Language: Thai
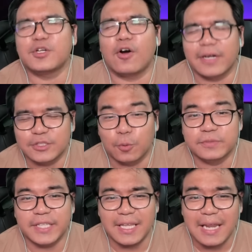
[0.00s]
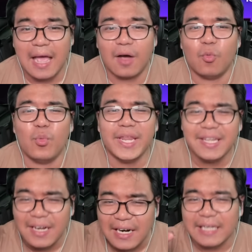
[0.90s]
ช่องที่สุ่มสกินอาวี
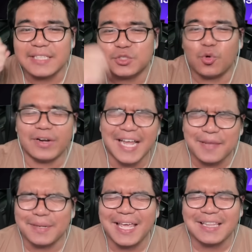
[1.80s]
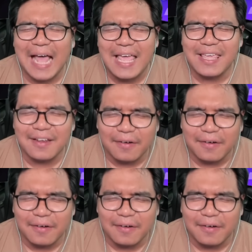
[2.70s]
เดือดที่สุดในประเทศไทย